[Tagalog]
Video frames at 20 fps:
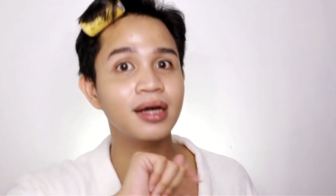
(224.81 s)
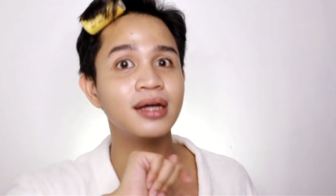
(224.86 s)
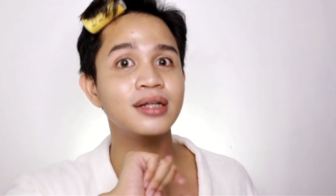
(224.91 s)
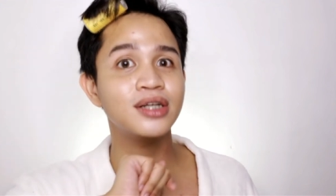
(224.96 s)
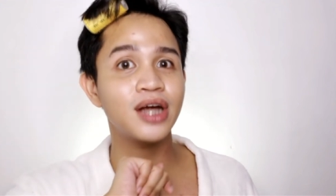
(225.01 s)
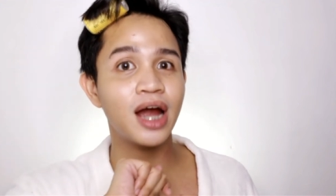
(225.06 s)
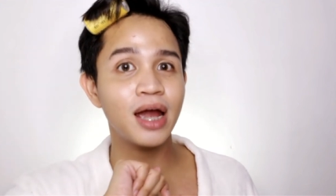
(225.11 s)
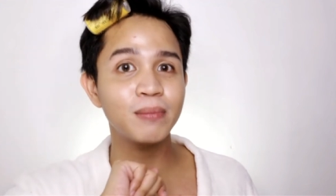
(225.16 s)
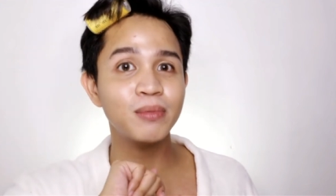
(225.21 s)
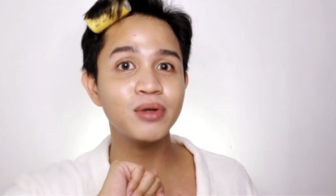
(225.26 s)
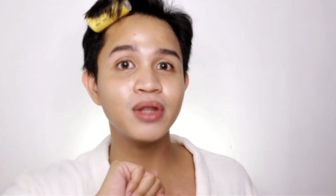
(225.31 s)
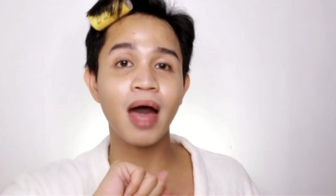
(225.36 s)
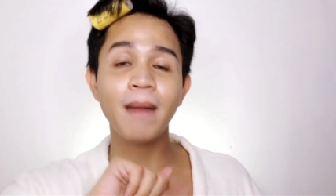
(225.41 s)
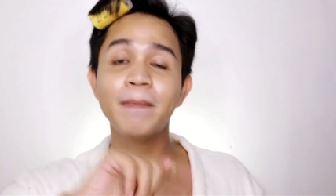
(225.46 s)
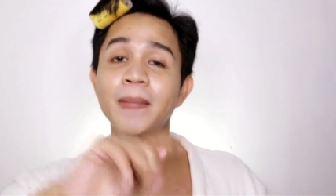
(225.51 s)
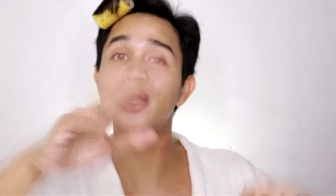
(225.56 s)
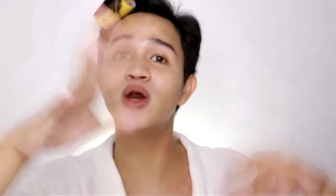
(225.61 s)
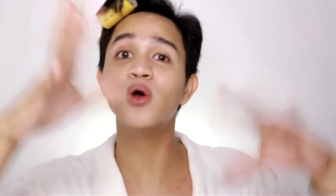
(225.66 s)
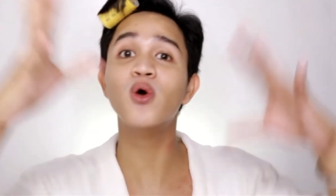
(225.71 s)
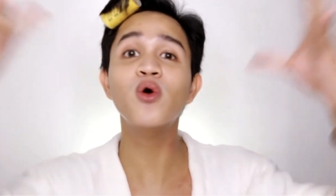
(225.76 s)
i-try mo
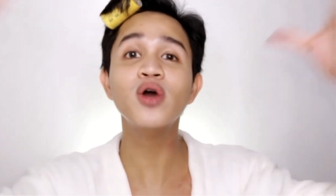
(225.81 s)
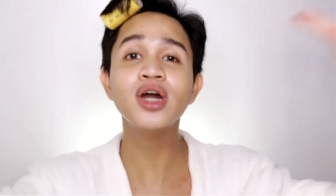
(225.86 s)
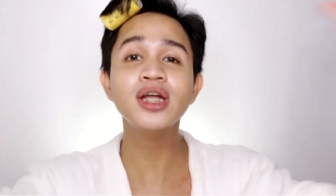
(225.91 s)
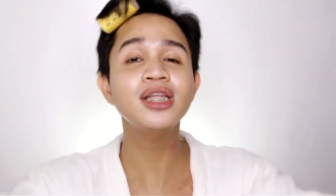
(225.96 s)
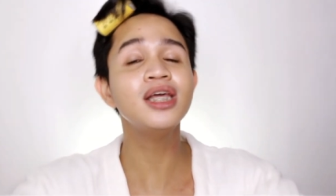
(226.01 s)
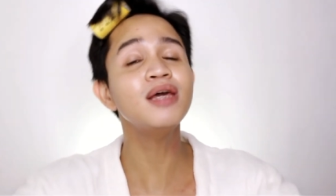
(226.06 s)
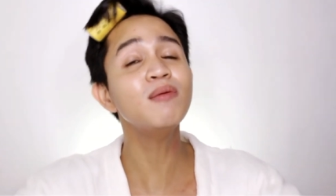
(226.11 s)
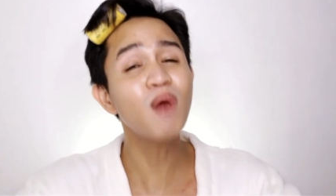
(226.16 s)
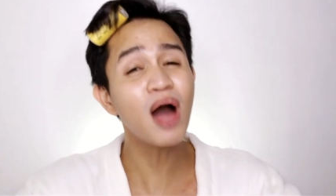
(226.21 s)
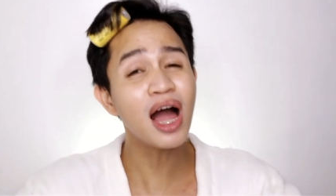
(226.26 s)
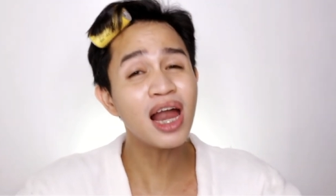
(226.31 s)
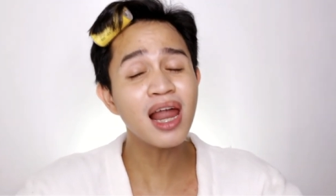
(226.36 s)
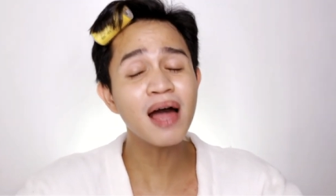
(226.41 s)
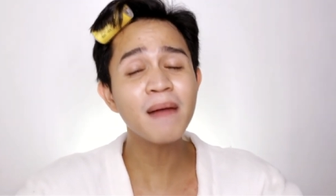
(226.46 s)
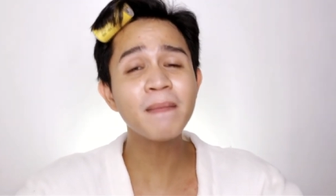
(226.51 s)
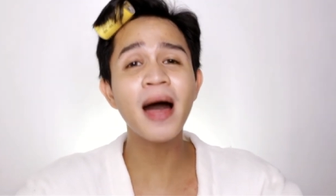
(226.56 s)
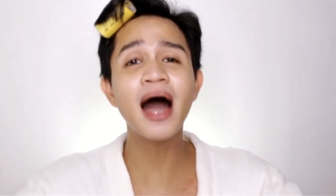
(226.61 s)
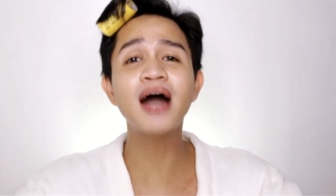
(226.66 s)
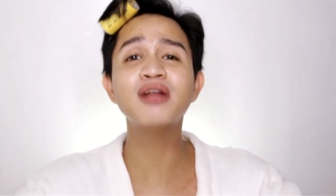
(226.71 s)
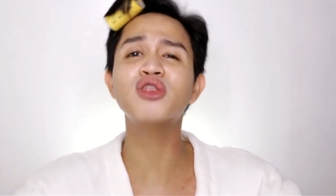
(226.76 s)
na. Pero kung hindi mo
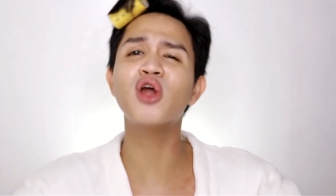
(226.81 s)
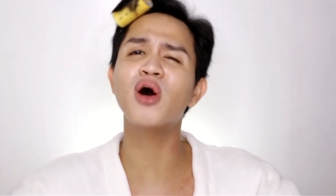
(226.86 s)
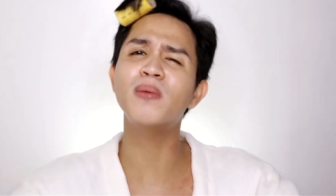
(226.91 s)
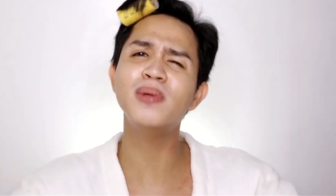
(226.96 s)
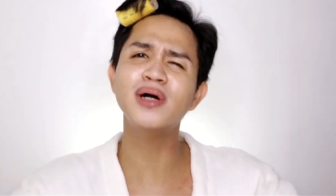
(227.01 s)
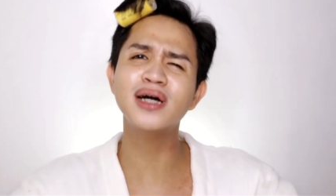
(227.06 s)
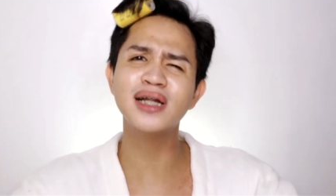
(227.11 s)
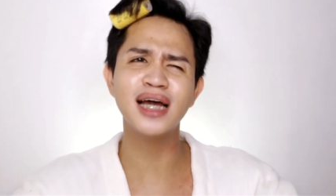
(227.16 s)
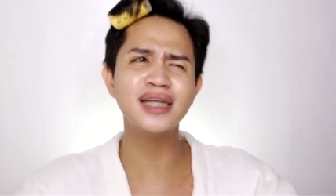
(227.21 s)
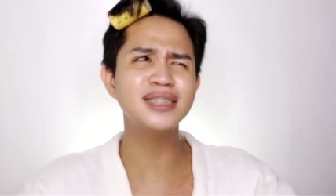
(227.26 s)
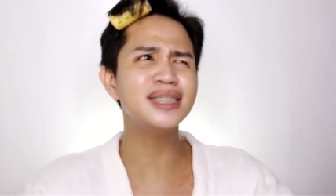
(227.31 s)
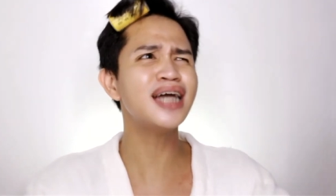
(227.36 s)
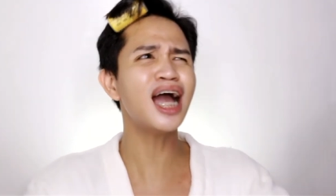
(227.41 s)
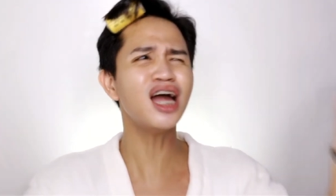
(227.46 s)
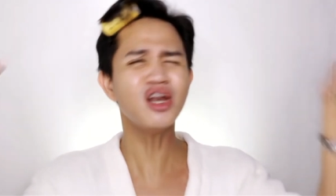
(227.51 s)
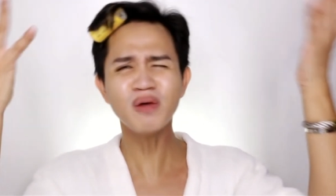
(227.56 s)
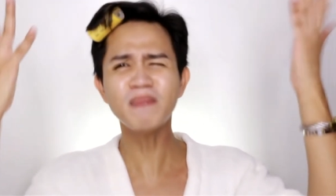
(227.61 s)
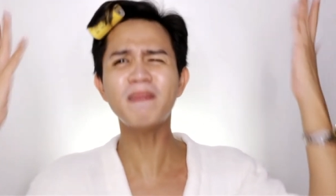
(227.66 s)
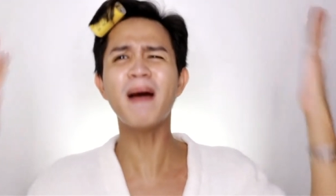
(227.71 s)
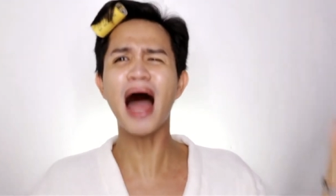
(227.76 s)
alam ang double cleansing,
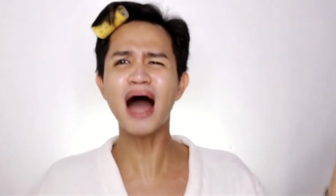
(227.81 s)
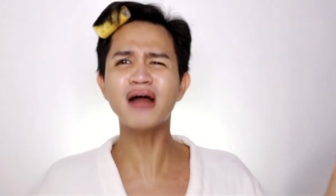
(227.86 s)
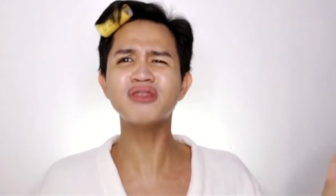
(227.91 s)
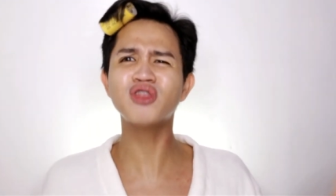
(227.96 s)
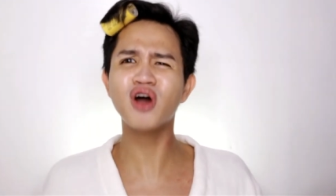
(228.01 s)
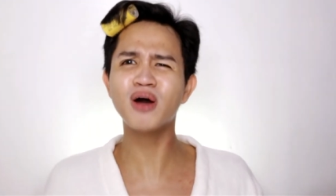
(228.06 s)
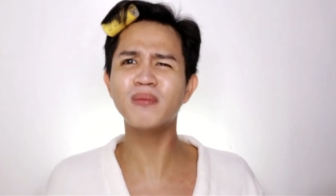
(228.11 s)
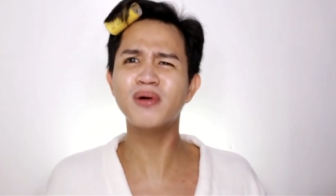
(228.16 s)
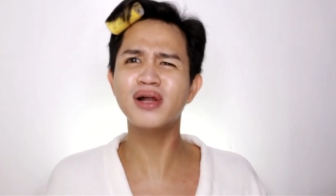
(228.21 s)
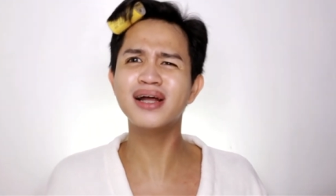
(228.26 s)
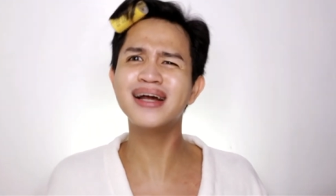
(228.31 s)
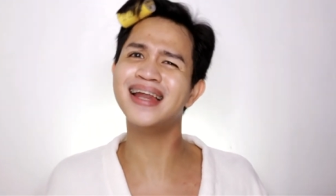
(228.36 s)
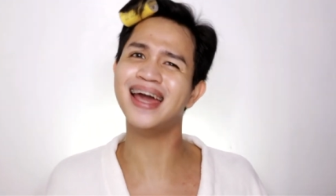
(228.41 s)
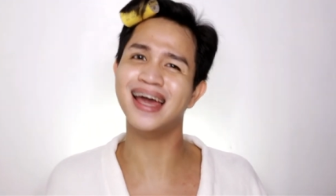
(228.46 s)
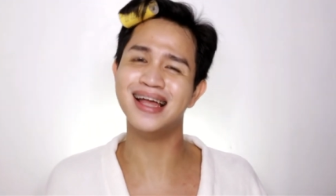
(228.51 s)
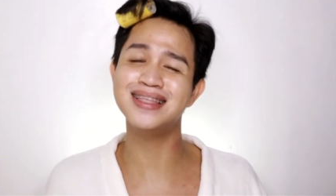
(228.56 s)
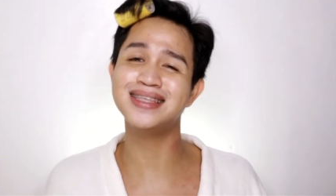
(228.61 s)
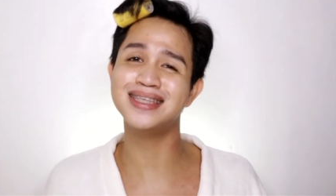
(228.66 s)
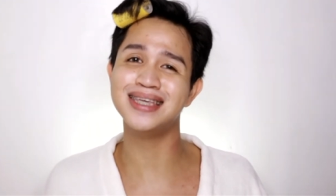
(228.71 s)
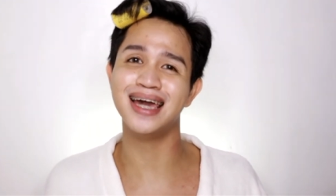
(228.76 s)
ano ba ang double
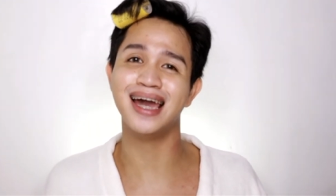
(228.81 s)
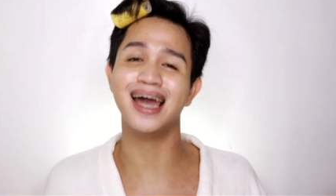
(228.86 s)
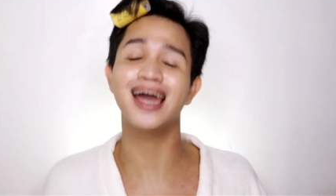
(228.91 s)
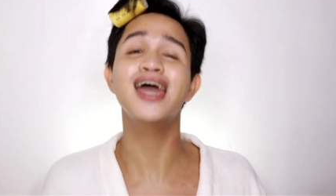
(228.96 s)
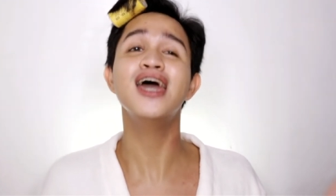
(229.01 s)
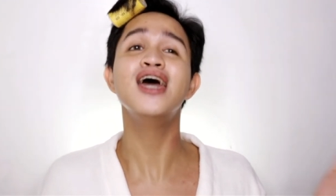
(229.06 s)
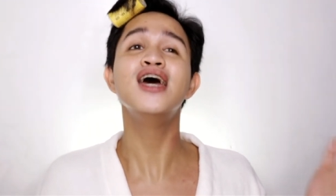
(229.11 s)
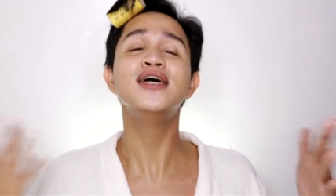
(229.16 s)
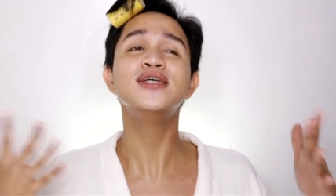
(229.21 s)
cleansing?